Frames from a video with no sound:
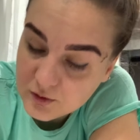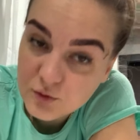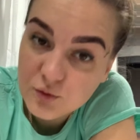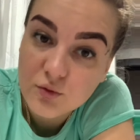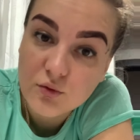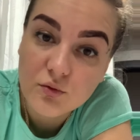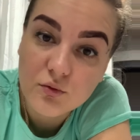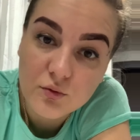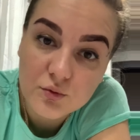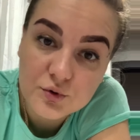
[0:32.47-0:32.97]

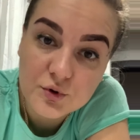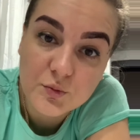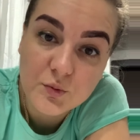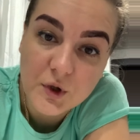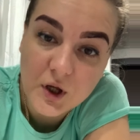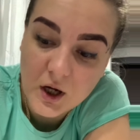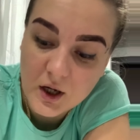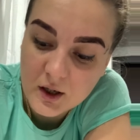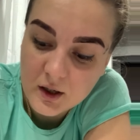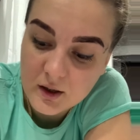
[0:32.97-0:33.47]
Ну, в общем,
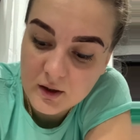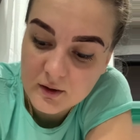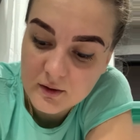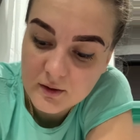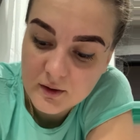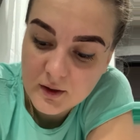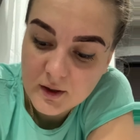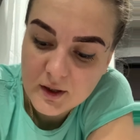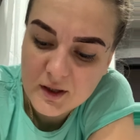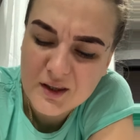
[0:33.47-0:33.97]
ярко.
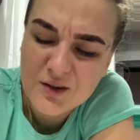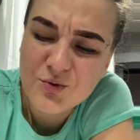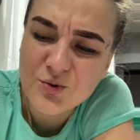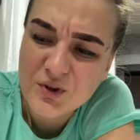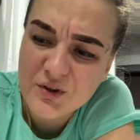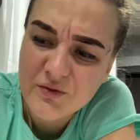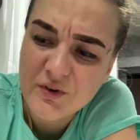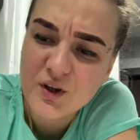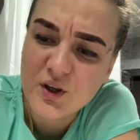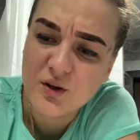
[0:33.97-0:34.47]
И не,
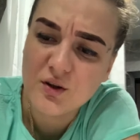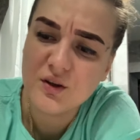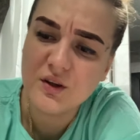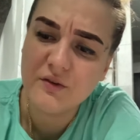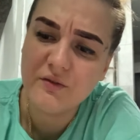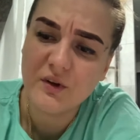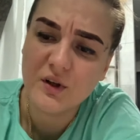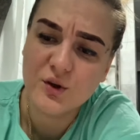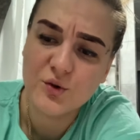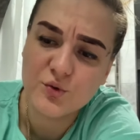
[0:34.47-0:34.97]
не
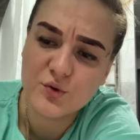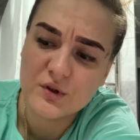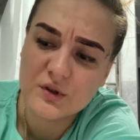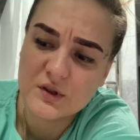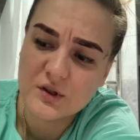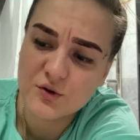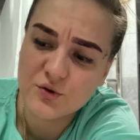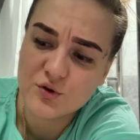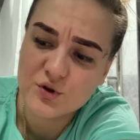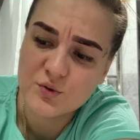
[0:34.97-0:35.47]

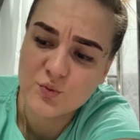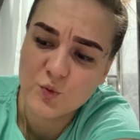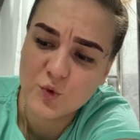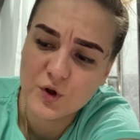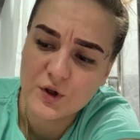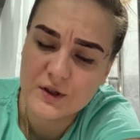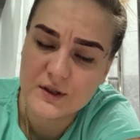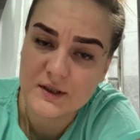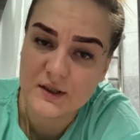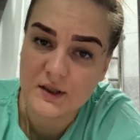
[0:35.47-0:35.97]
волнуйтесь, оно
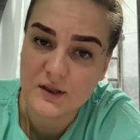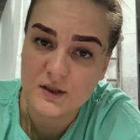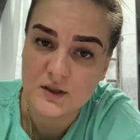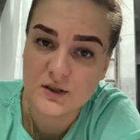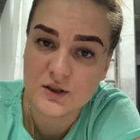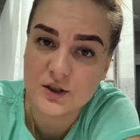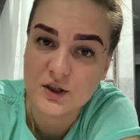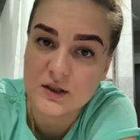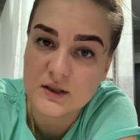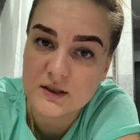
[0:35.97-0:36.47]
смоется.
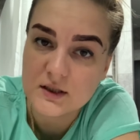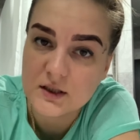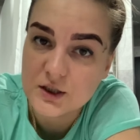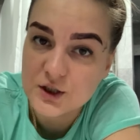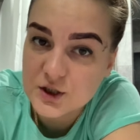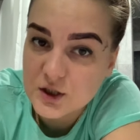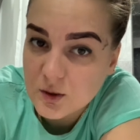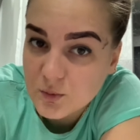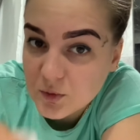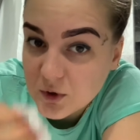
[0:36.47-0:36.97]
Сейчас
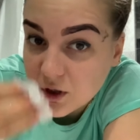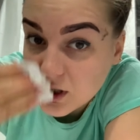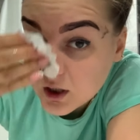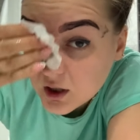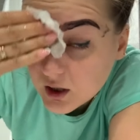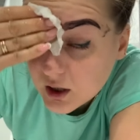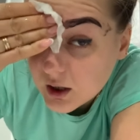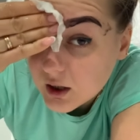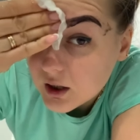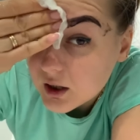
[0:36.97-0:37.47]
слишком
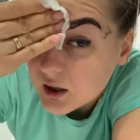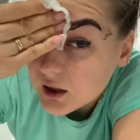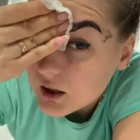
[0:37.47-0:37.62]
ярко.